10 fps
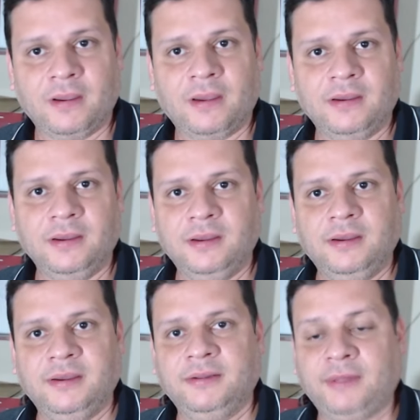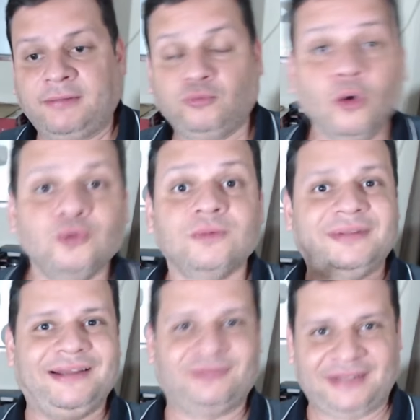E, e tem tudo
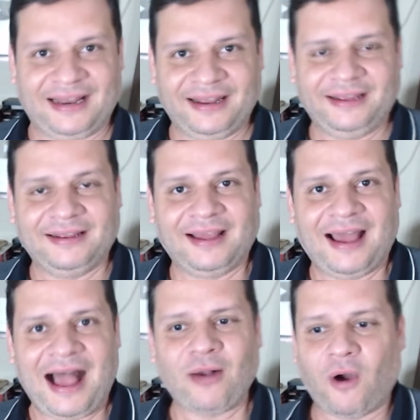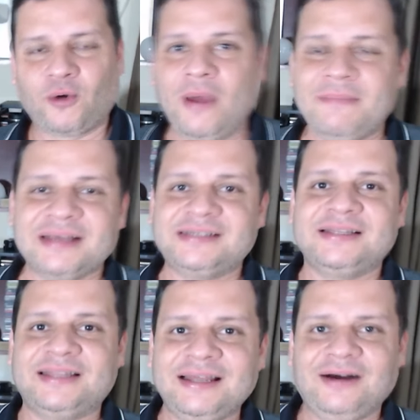dentro da lei. Agora o
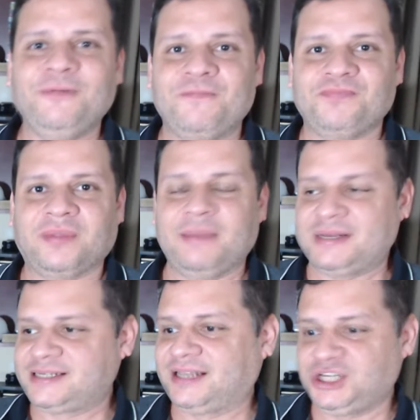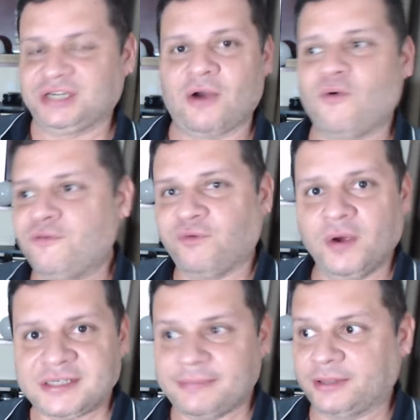MST não. O MST chega com
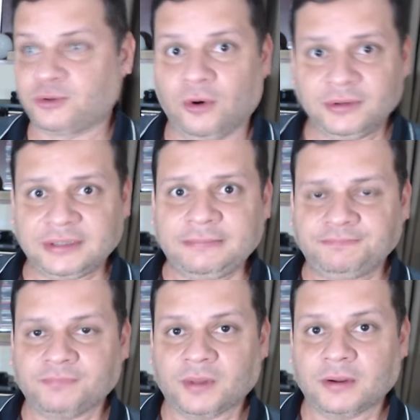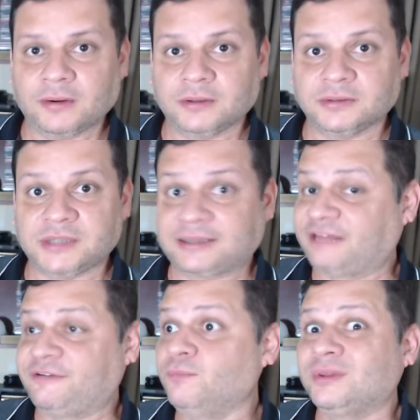força medronta, já
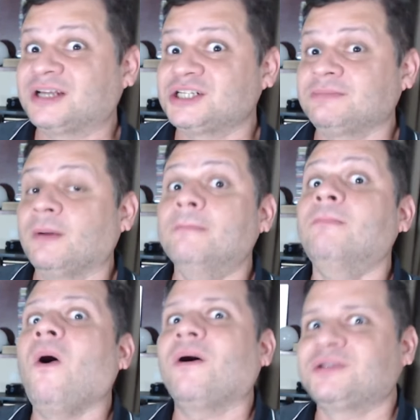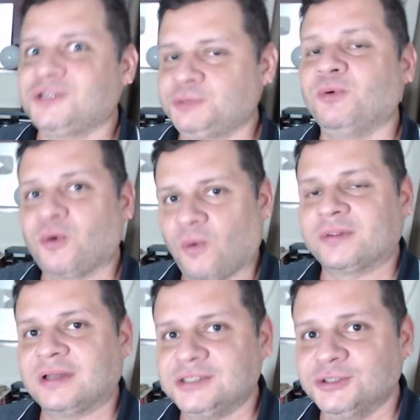teve muitas mortes por
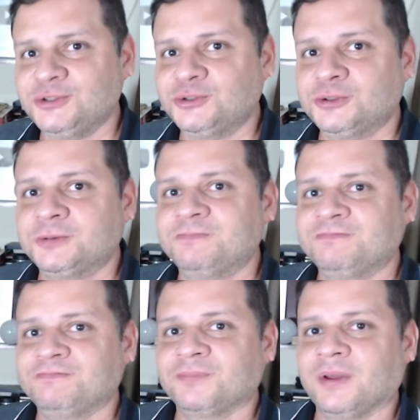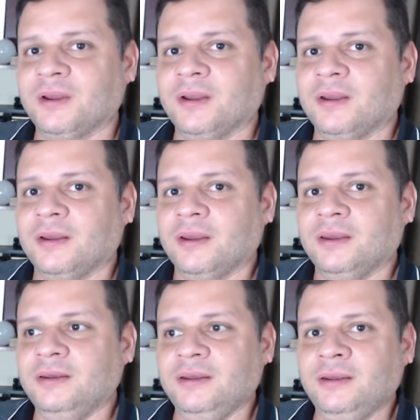conta disso.
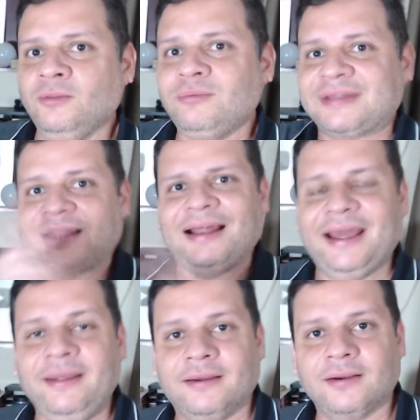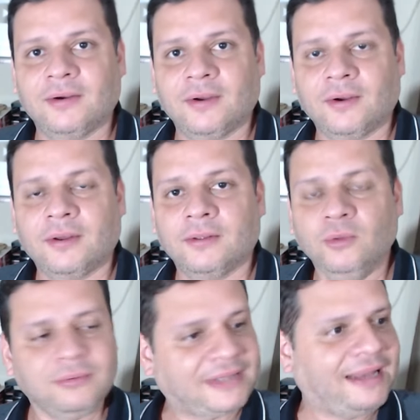E não está na lei.
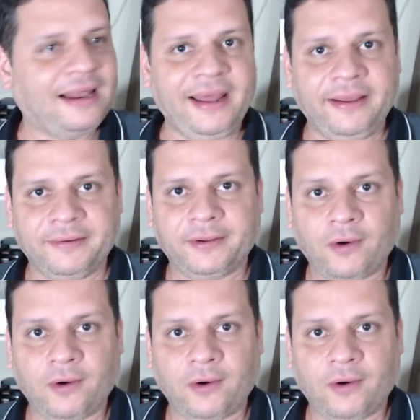Não está na lei.